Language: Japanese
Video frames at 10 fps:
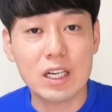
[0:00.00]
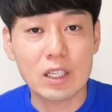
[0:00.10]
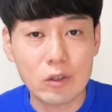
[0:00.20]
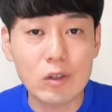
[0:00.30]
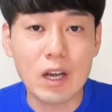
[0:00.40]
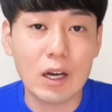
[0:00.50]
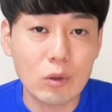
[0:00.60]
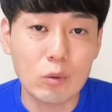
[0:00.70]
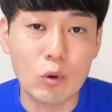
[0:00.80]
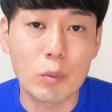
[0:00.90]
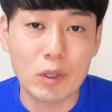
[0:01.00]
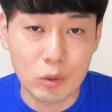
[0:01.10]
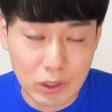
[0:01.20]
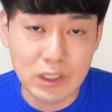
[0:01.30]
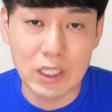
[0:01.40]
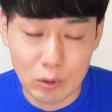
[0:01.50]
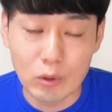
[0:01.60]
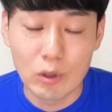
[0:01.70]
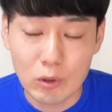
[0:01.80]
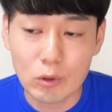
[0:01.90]
カードの中のフォーマットが違
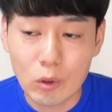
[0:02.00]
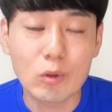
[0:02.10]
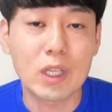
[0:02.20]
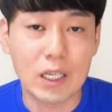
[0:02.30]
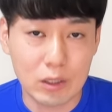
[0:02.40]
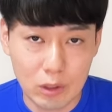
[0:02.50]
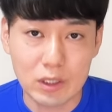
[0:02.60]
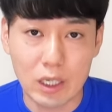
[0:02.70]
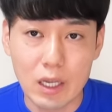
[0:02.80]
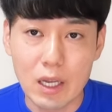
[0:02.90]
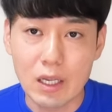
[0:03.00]
うというところを疑ってください。